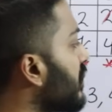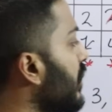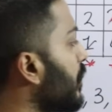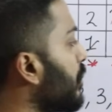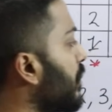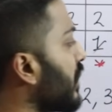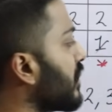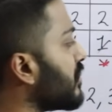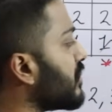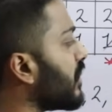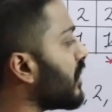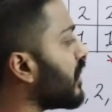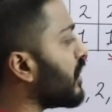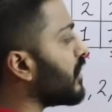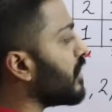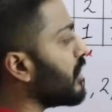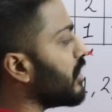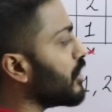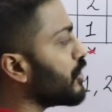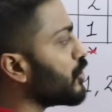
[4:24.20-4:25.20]
थ्री प्रेजेंट
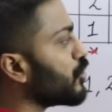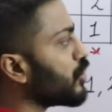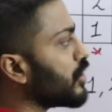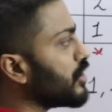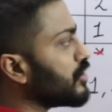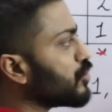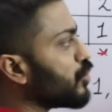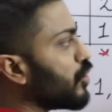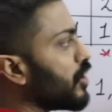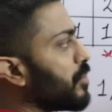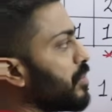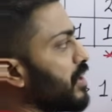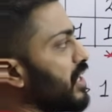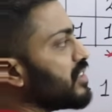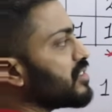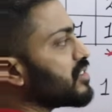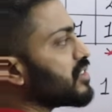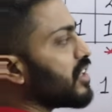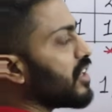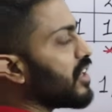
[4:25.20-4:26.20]
नहीं है तो किसको
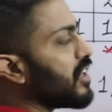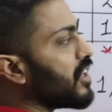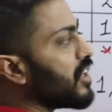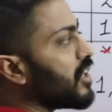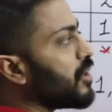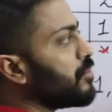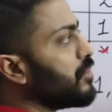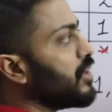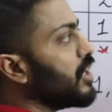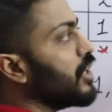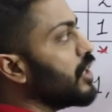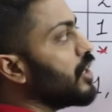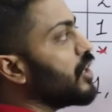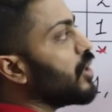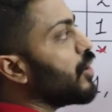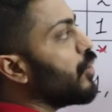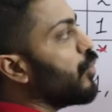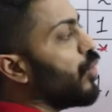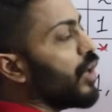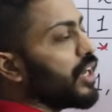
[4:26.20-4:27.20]
रिप्लेस करेंगे हम
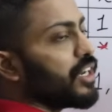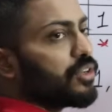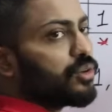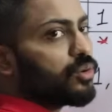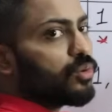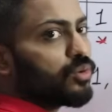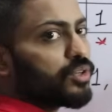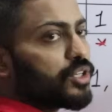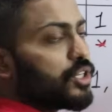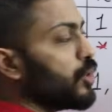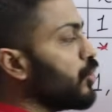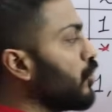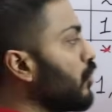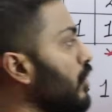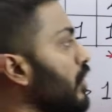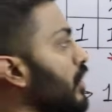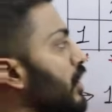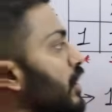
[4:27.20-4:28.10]
वन को क्यों